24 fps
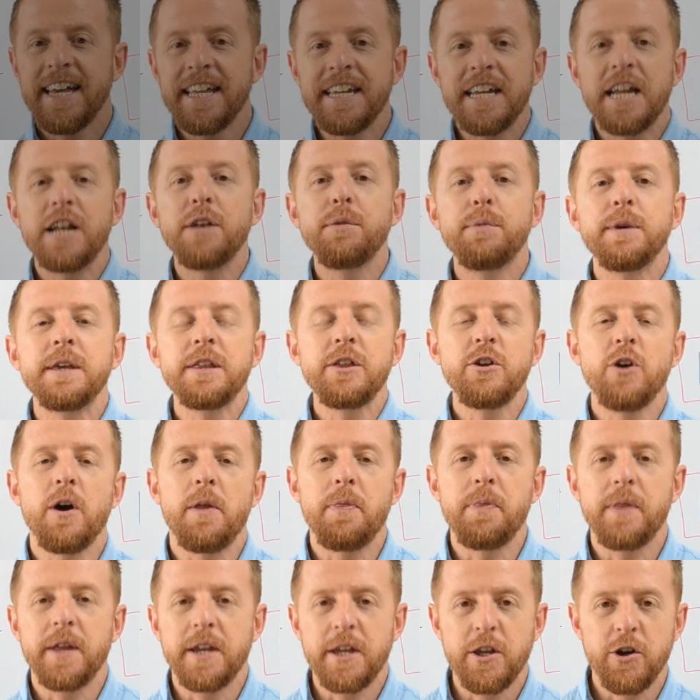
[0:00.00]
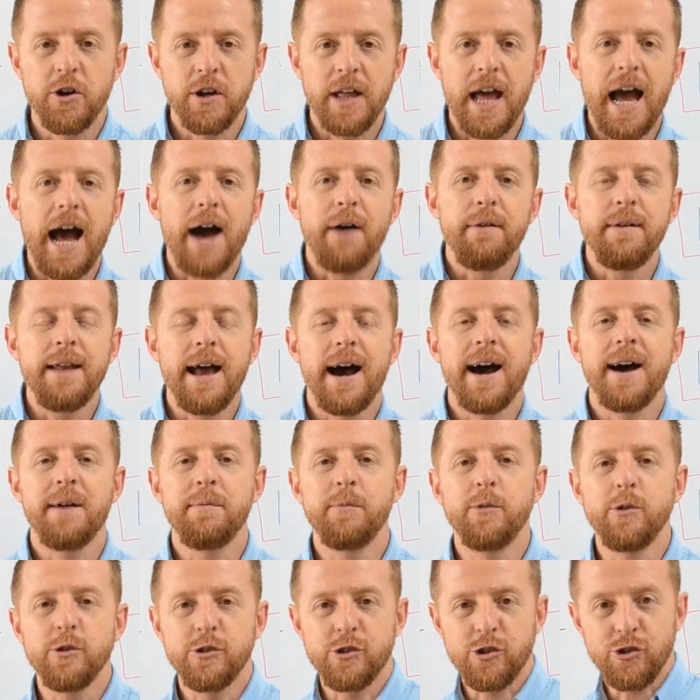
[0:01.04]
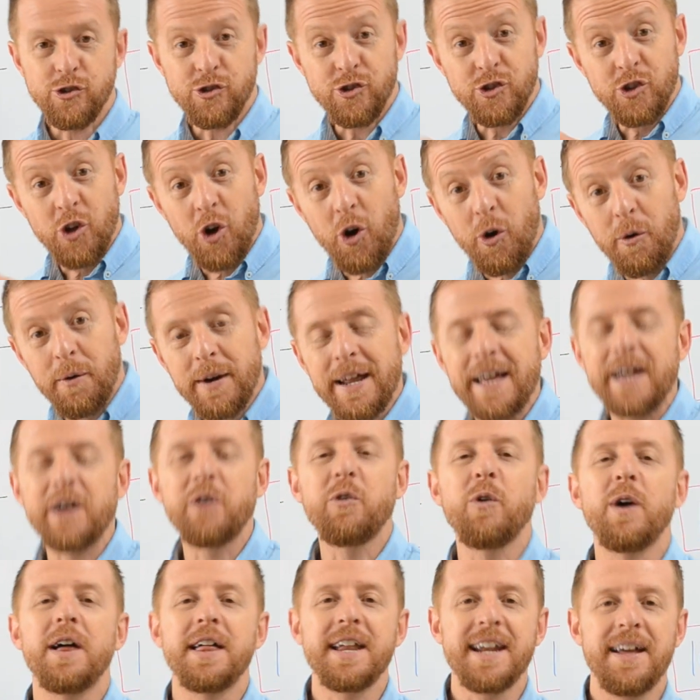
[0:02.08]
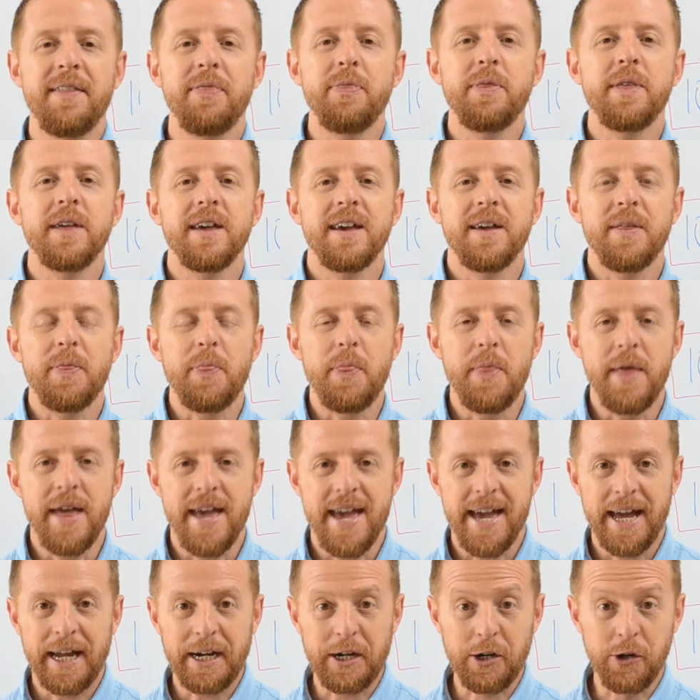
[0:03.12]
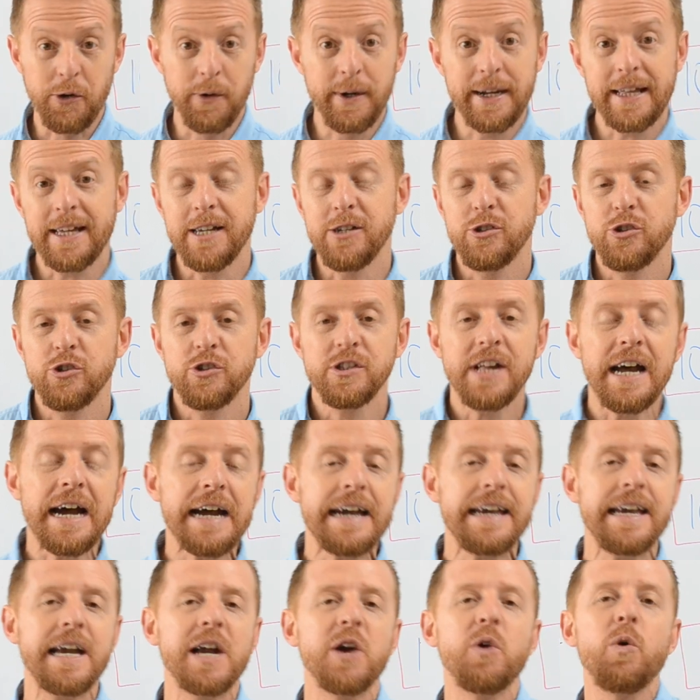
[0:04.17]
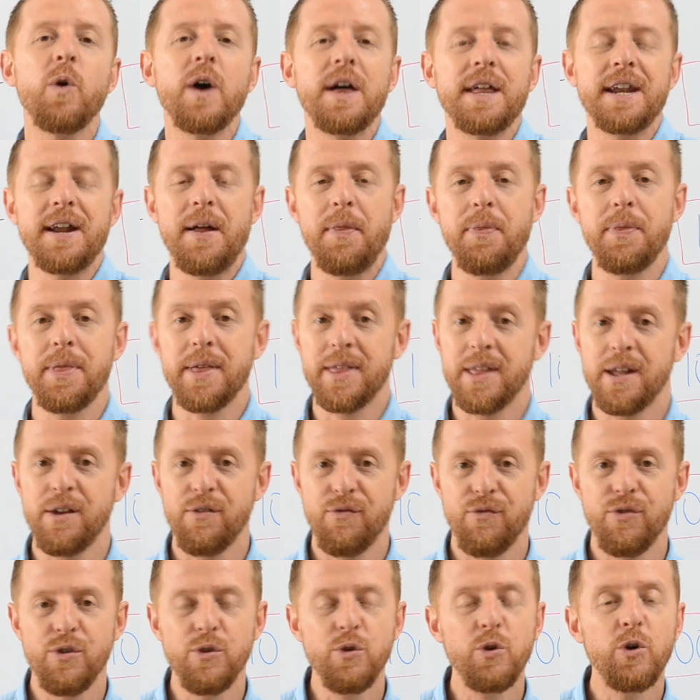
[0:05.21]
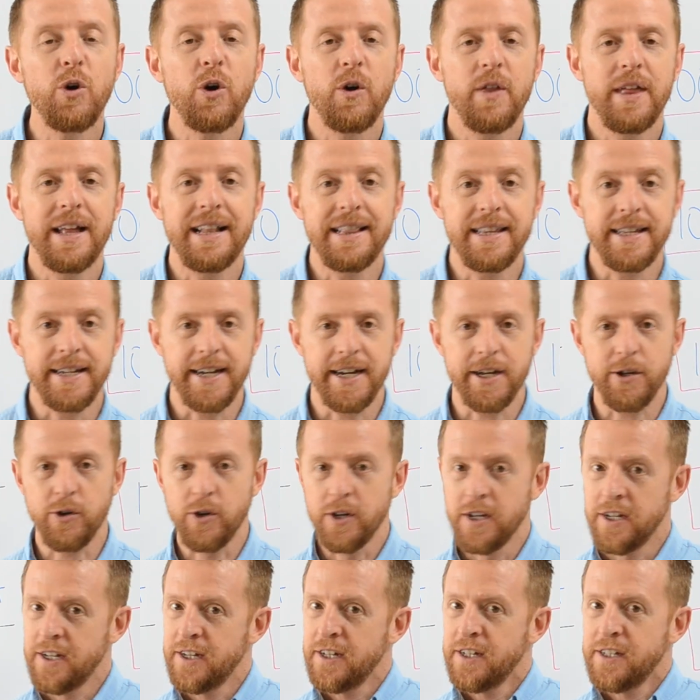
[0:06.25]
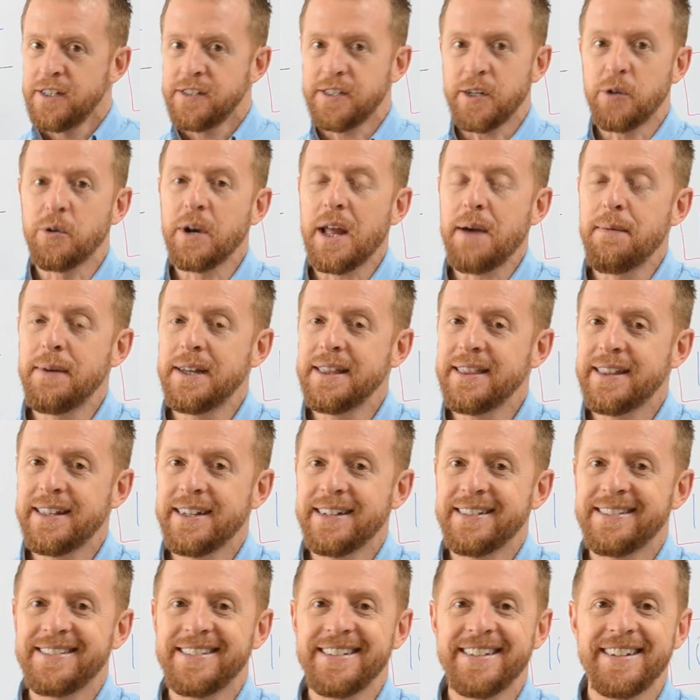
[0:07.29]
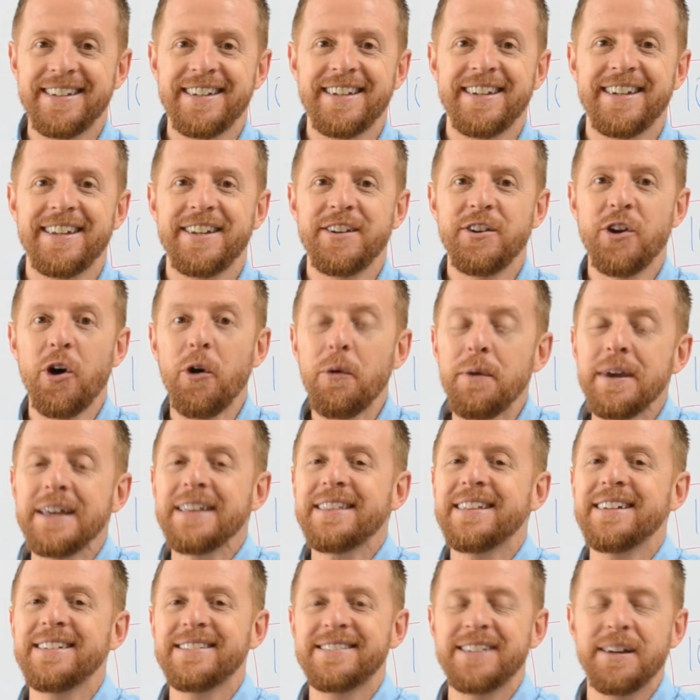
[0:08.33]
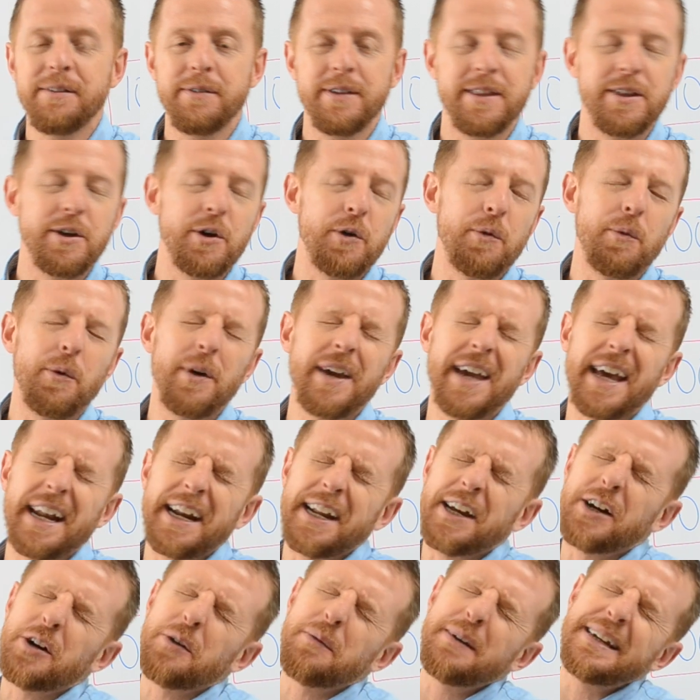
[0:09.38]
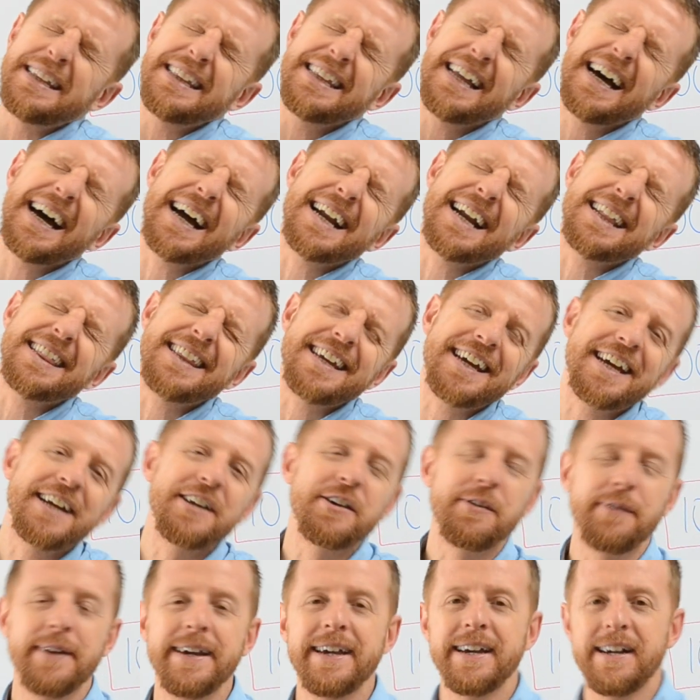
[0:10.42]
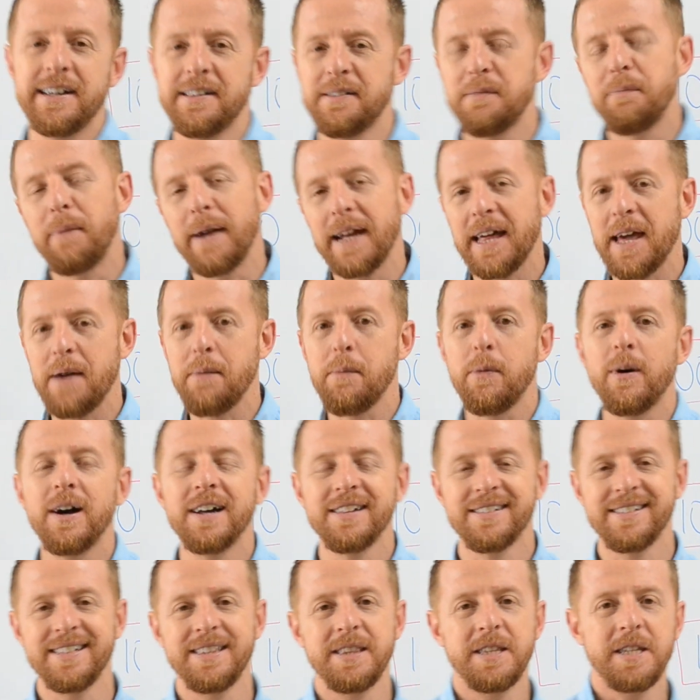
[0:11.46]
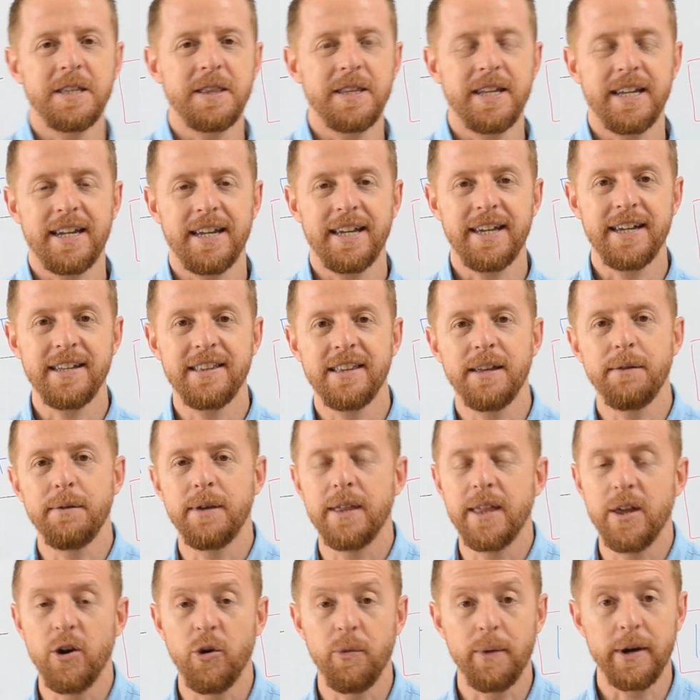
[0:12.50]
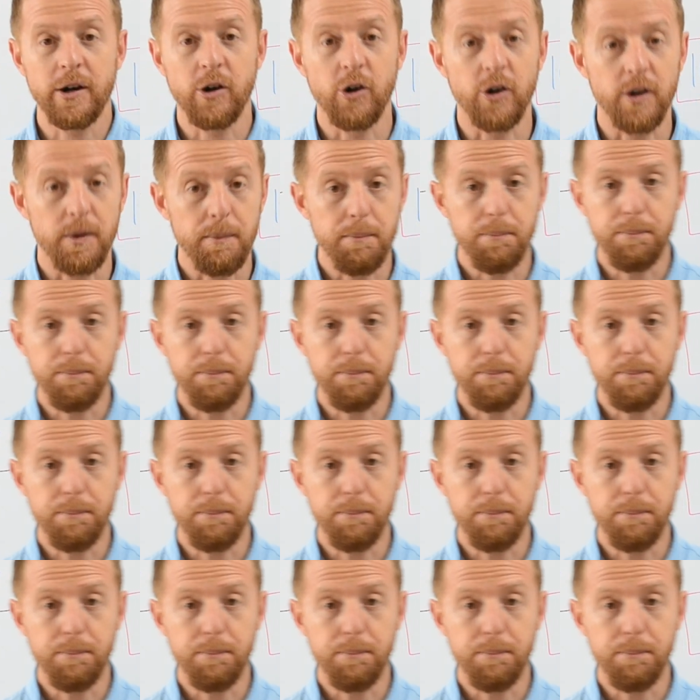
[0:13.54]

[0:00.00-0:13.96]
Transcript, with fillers: En el vídeo anterior hablábamos sobre el cuadrante de Robert Kiyosaki, el cuadrante del flujo del dinero. Seguramente si no viste ese vídeo voy a recomendarte que lo veas para que puedas entender este vídeo mejor.